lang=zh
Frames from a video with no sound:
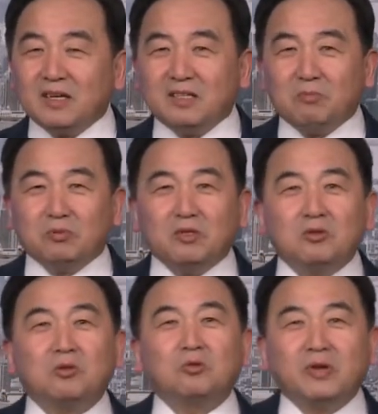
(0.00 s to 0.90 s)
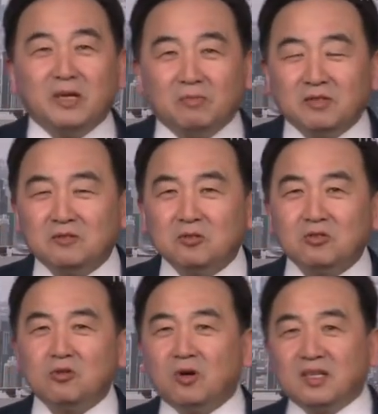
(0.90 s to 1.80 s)
你不能说对，也不能说
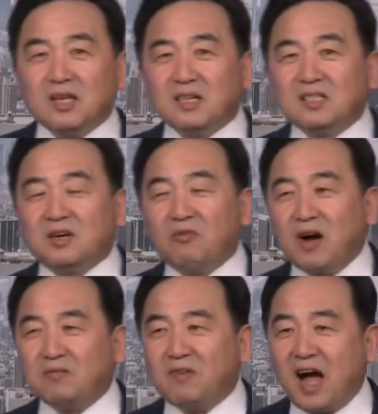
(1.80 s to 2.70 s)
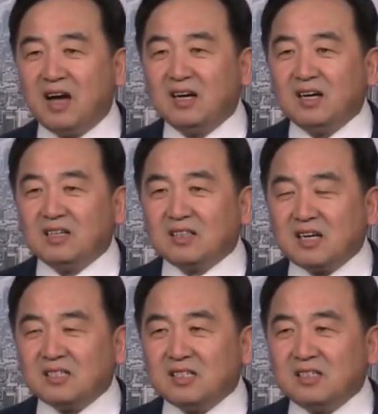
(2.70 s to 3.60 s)
错，它是个方法，
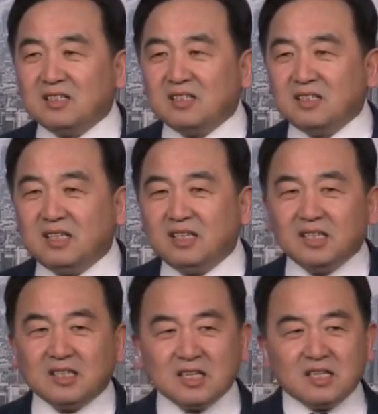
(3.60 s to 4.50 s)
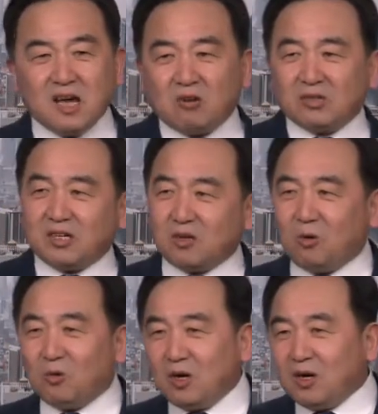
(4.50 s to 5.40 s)
但是你一定要能
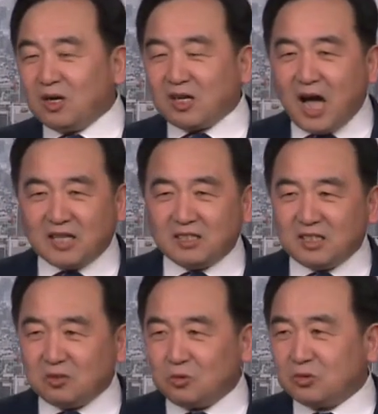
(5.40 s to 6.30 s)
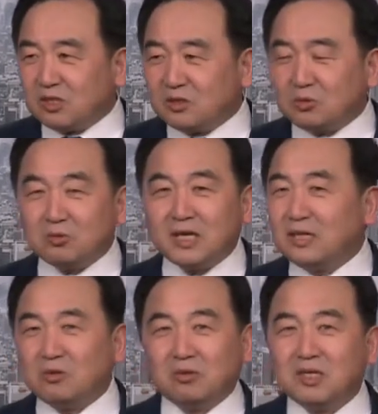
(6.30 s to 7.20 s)
够看清楚，这中间
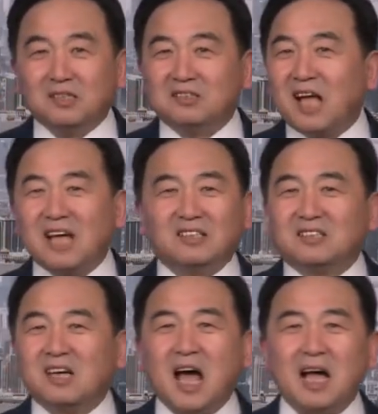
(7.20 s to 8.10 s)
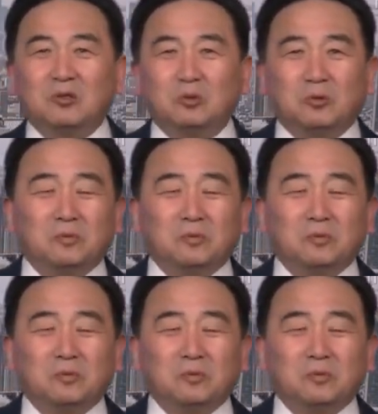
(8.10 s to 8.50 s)
有着很大的差距，